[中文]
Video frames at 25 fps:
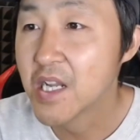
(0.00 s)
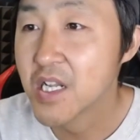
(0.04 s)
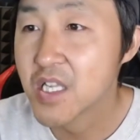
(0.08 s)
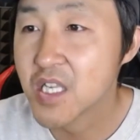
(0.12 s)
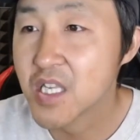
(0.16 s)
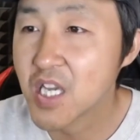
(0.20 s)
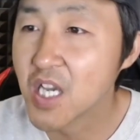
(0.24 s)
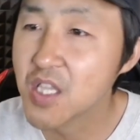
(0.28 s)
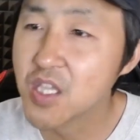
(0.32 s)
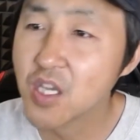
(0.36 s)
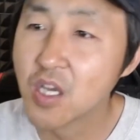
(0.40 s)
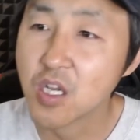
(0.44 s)

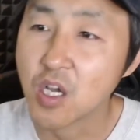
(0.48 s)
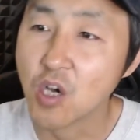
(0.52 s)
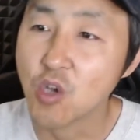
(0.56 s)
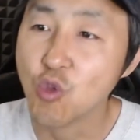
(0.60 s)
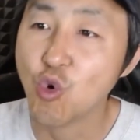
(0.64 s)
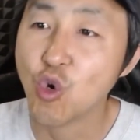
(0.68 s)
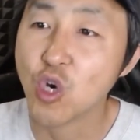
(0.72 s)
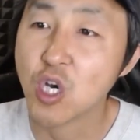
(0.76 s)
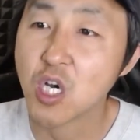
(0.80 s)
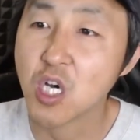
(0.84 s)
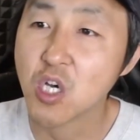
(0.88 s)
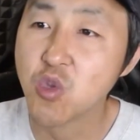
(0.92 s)
签订劳
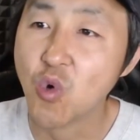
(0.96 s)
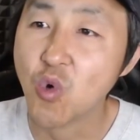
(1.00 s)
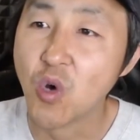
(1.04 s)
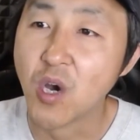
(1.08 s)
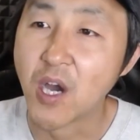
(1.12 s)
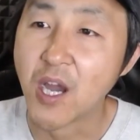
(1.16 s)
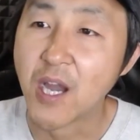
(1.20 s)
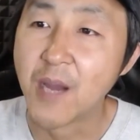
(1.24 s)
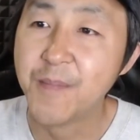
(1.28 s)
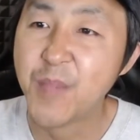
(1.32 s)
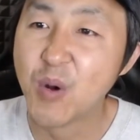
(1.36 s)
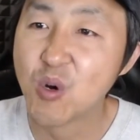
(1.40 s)
动合同
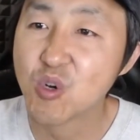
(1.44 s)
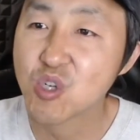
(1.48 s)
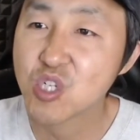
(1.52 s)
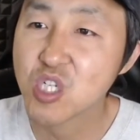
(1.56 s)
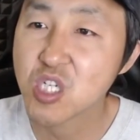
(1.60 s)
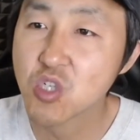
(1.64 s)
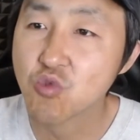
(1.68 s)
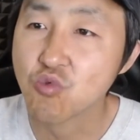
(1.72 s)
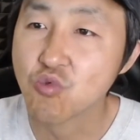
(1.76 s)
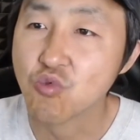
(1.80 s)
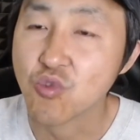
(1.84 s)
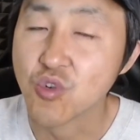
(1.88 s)
还包
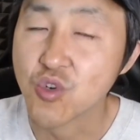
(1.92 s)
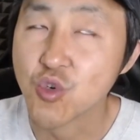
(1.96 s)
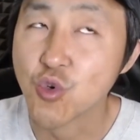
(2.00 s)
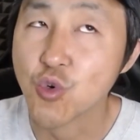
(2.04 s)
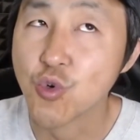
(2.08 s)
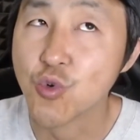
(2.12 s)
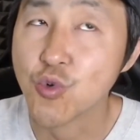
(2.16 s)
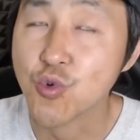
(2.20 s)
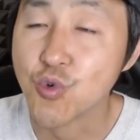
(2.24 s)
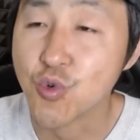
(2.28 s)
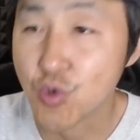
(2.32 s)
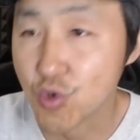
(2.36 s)
吃住，
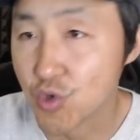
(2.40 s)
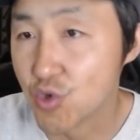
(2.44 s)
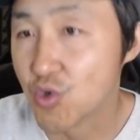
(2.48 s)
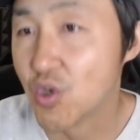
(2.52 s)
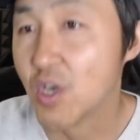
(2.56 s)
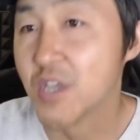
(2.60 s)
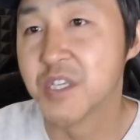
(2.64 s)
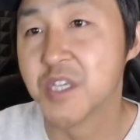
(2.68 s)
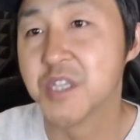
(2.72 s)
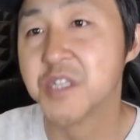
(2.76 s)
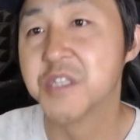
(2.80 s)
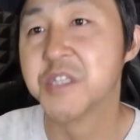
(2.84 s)
有
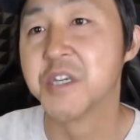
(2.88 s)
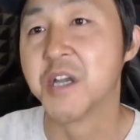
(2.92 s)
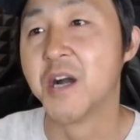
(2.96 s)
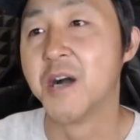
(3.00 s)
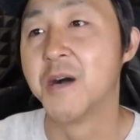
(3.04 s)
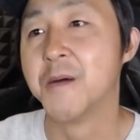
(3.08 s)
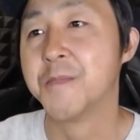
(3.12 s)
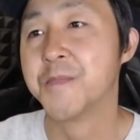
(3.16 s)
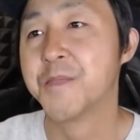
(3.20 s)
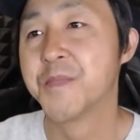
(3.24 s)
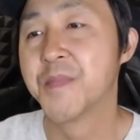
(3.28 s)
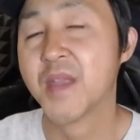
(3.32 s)
全勤
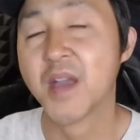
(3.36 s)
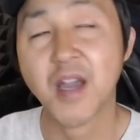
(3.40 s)
奖，